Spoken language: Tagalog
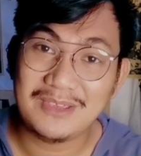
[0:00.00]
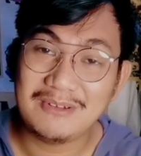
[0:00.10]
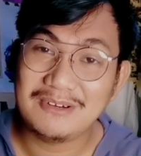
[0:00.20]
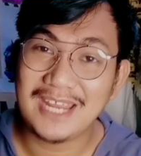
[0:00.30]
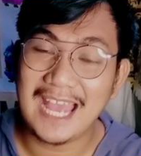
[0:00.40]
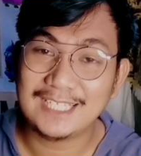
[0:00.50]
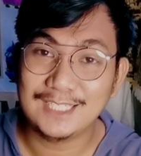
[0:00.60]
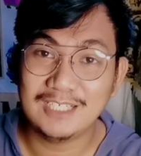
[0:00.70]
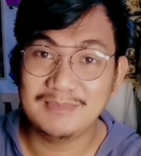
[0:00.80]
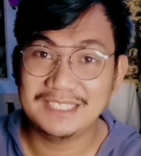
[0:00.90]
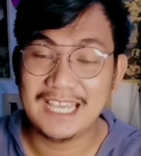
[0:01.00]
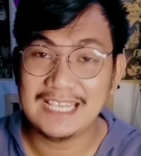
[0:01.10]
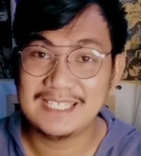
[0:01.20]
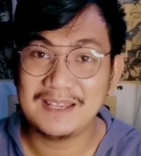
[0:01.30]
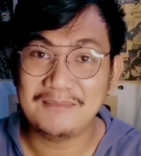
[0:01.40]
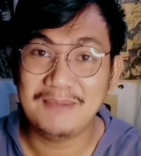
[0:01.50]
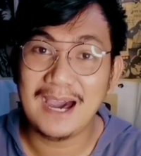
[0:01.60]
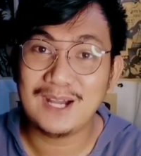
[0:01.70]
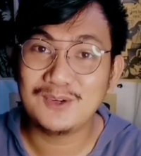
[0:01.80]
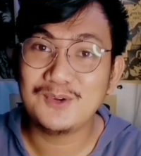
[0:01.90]
We will reacting naman guys sa
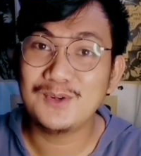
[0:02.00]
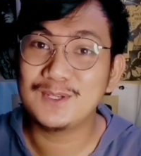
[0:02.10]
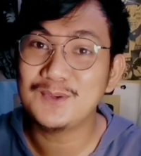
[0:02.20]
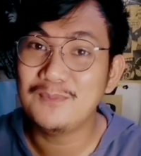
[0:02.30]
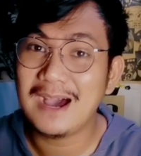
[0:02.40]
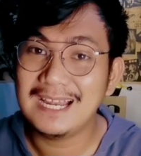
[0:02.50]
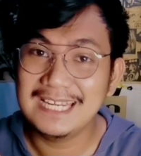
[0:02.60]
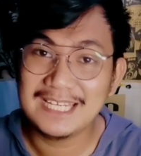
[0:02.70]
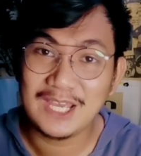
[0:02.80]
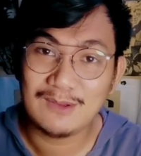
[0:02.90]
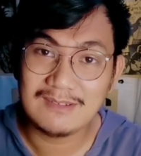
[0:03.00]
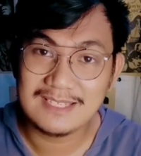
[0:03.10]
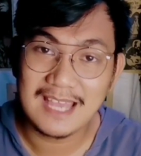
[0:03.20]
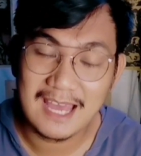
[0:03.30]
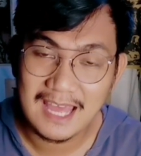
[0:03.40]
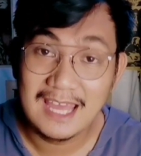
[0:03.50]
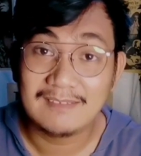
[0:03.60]
bagong sumali ngayon sa